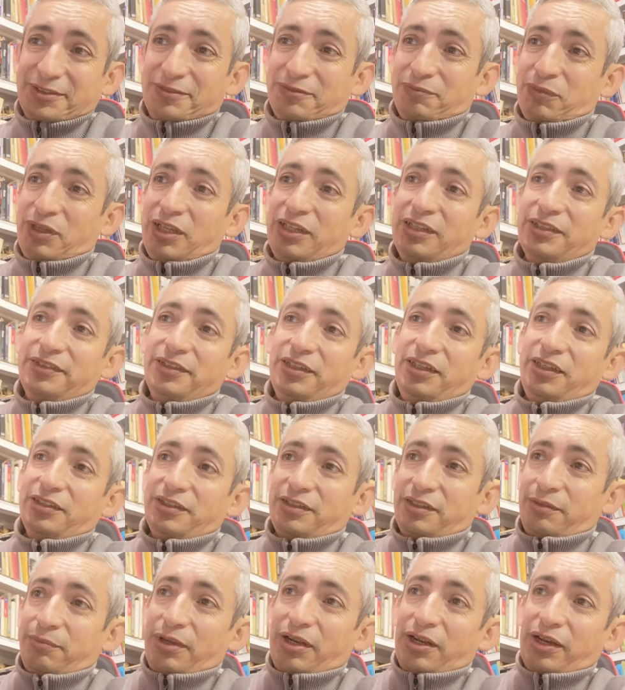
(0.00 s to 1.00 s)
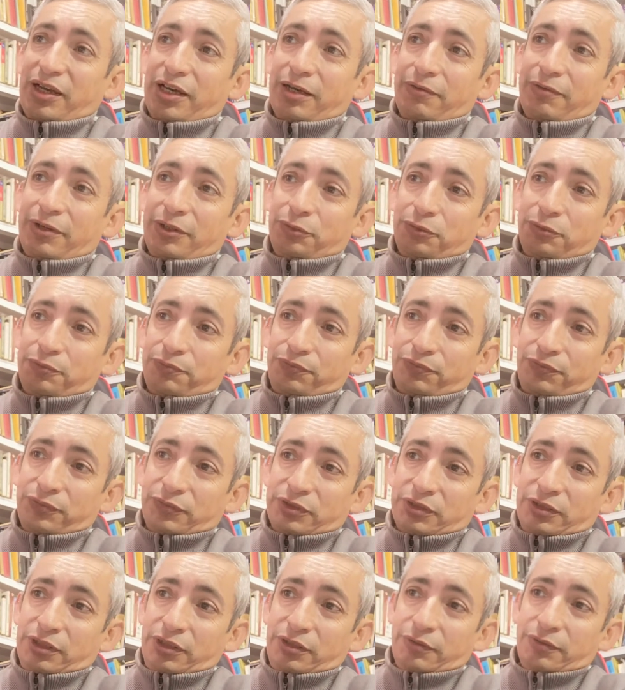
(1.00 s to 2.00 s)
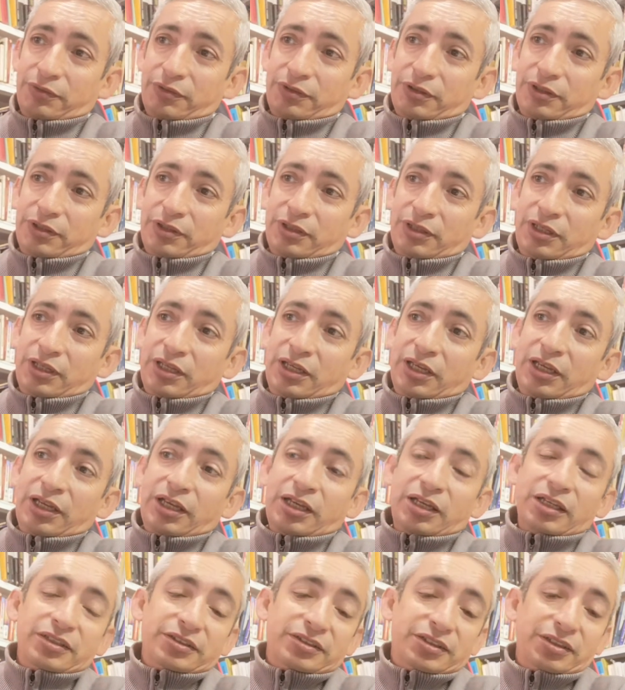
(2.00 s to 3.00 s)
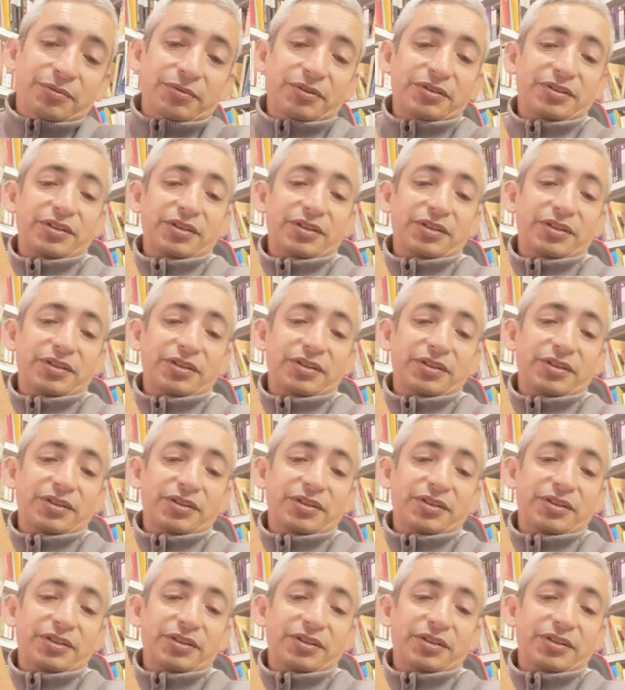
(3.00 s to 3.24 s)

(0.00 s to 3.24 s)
miren, sí, sí me la ha acabado, ¿sí? Sí,